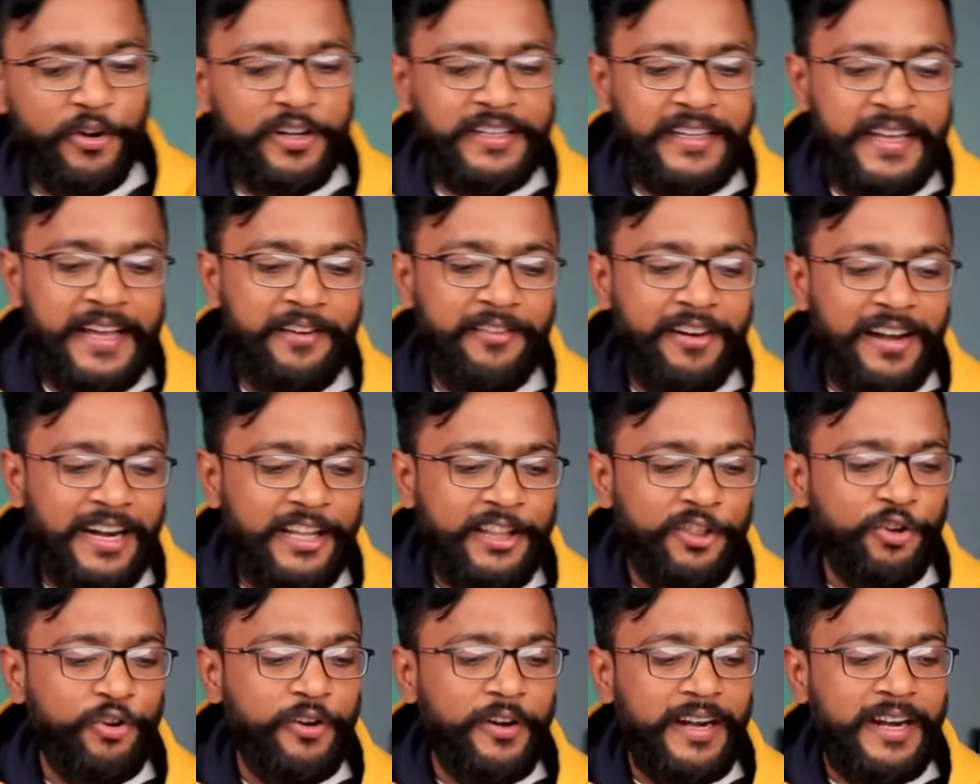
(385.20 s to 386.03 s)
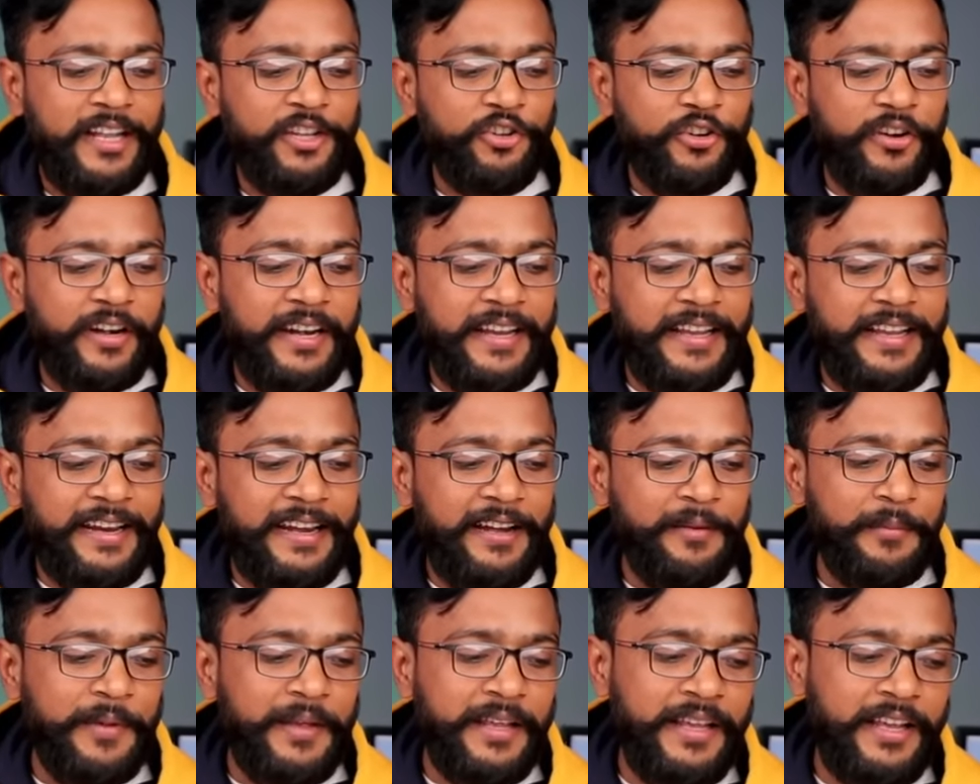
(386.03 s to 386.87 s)
और ये वाले दो है ना जो
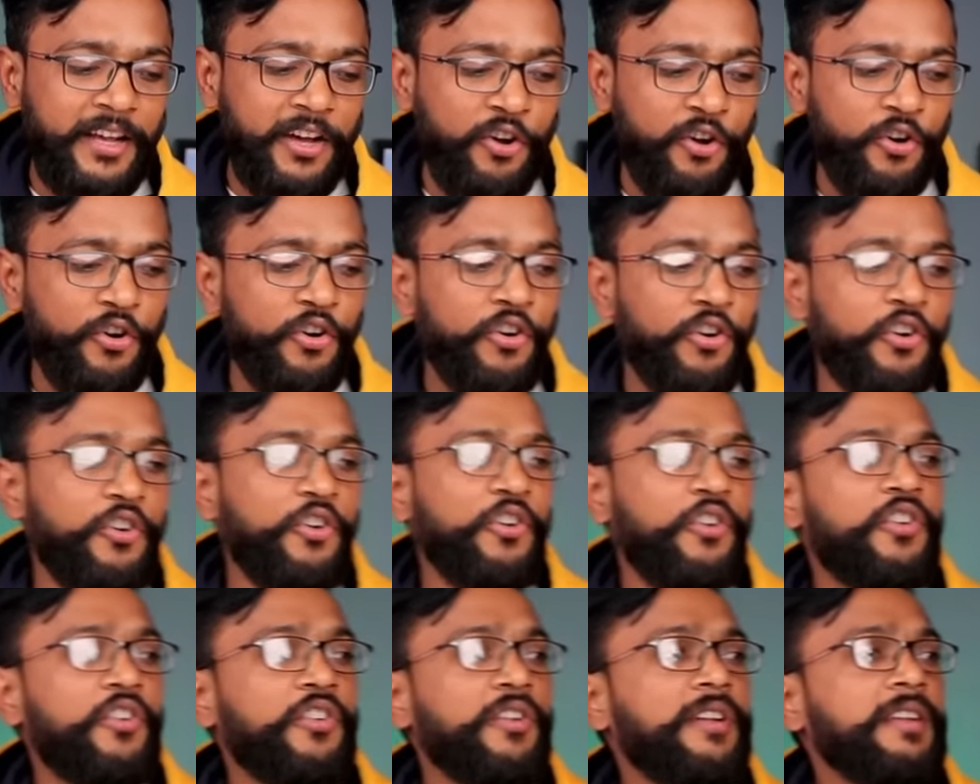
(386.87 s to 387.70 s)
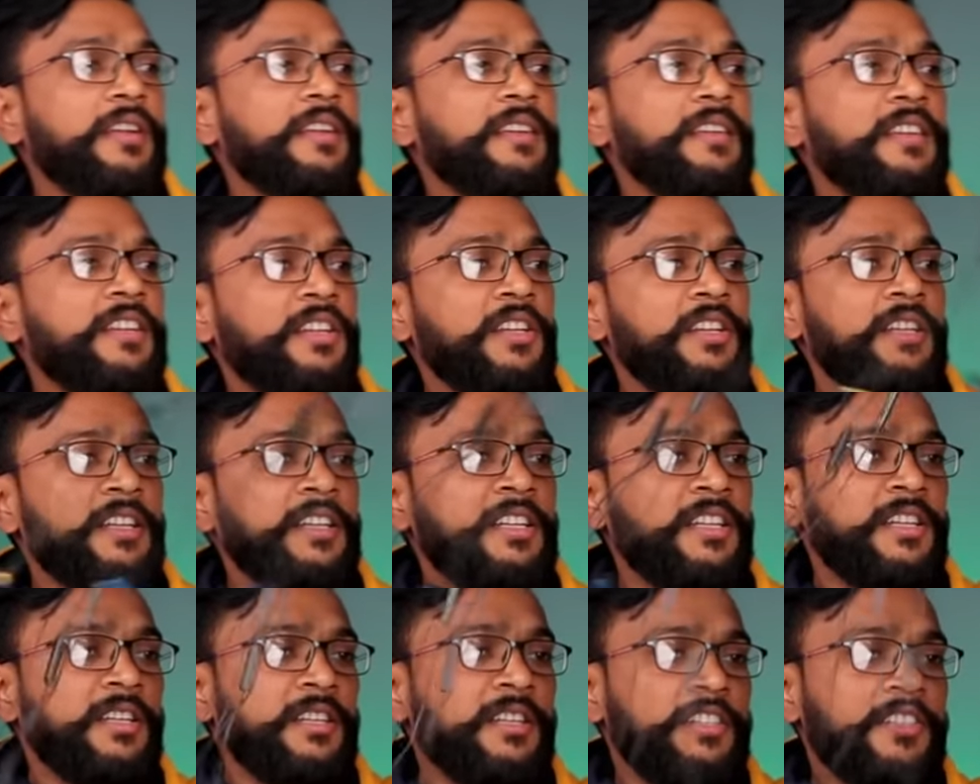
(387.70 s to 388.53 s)
रियलमी और
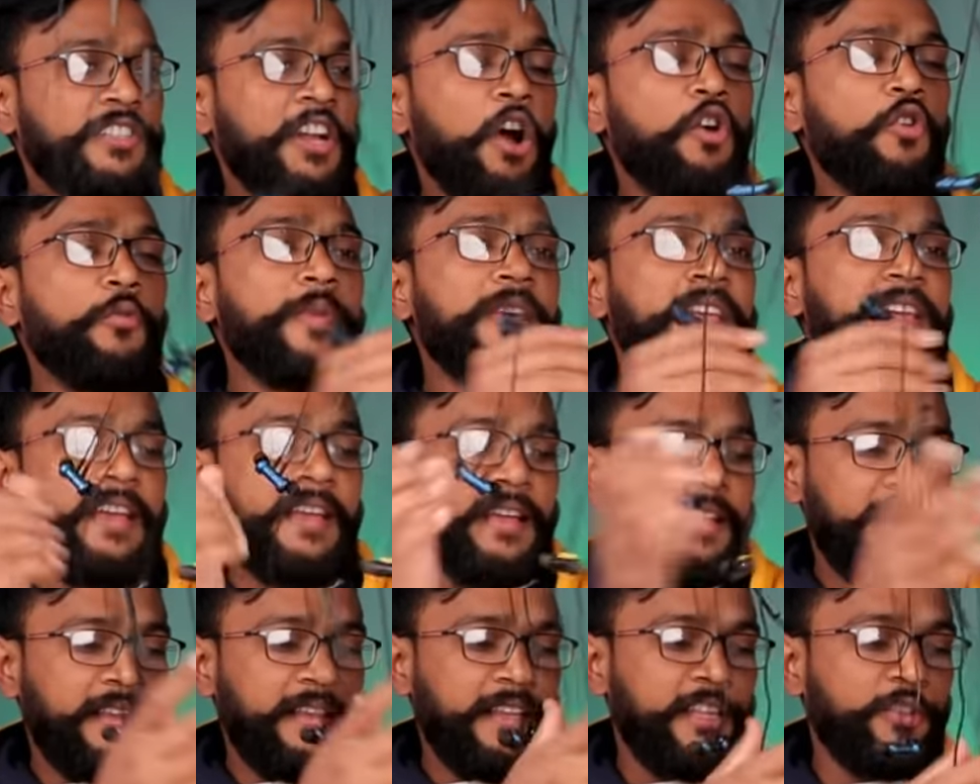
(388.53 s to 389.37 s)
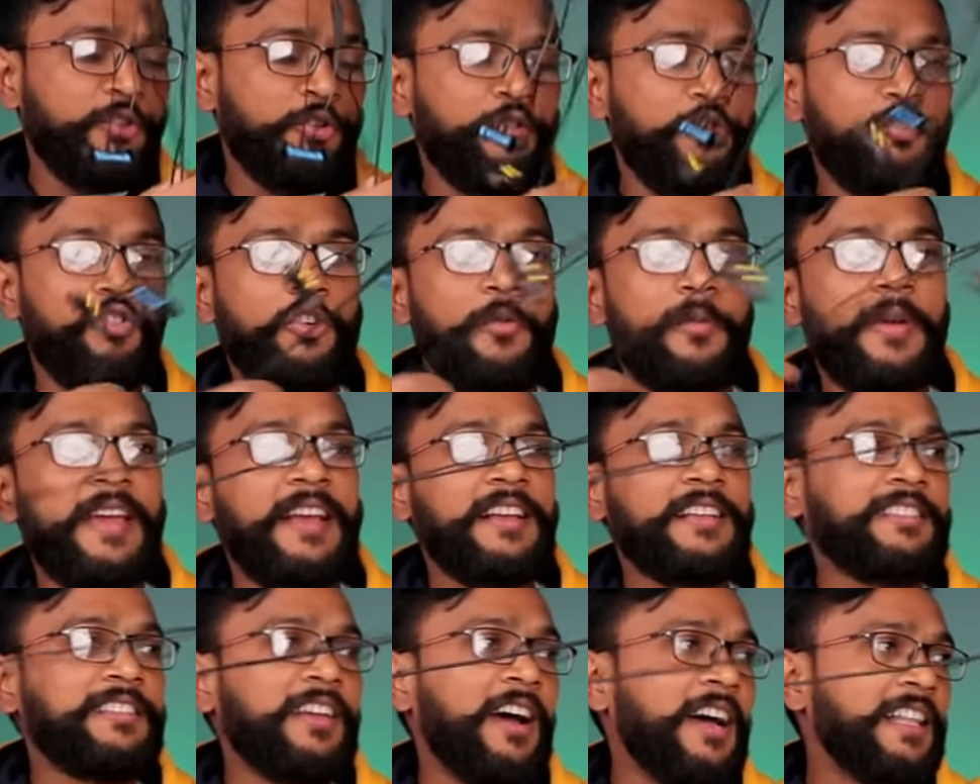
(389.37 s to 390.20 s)
शाउमी के ये दोनों को मैं
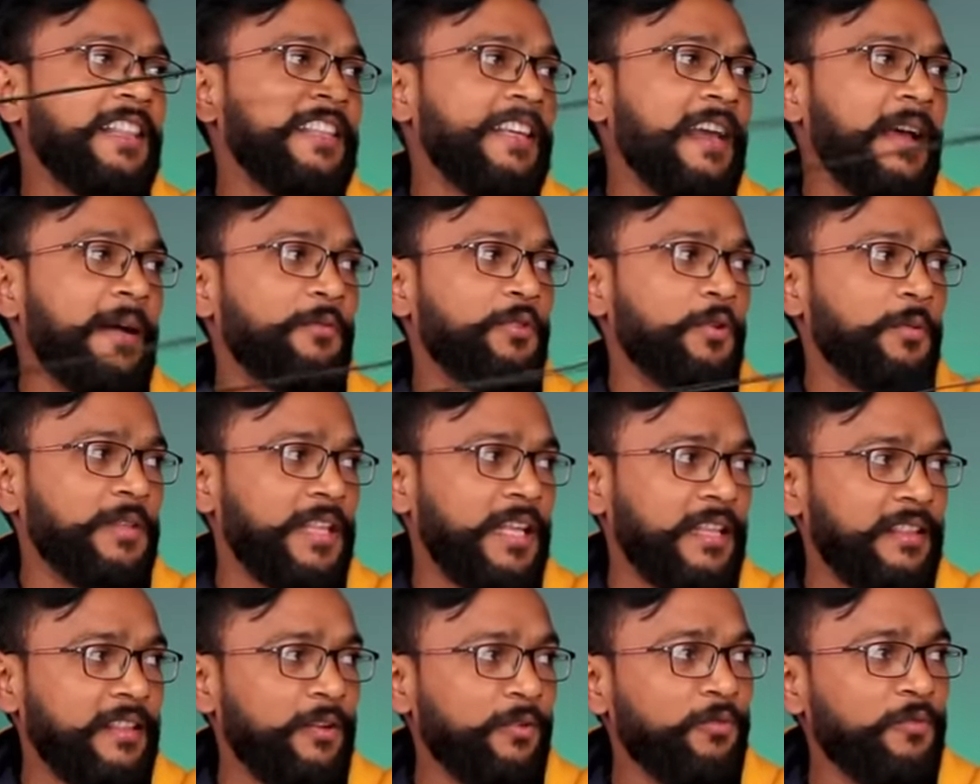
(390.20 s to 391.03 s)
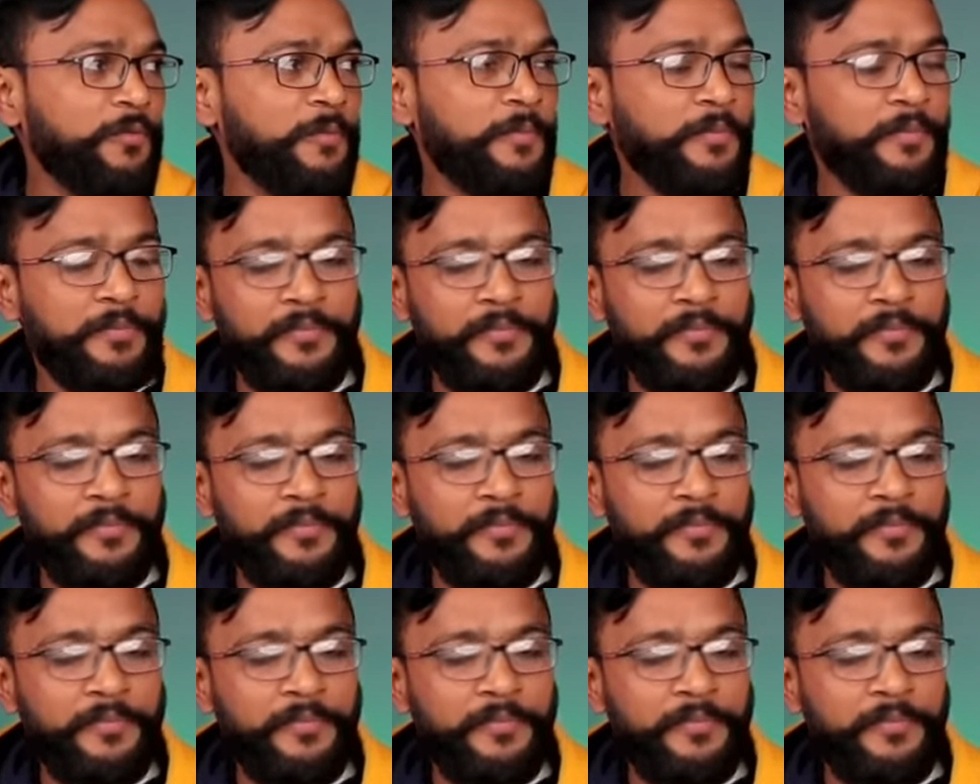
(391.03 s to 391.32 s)
एक साथ ही आपको बताता हूँ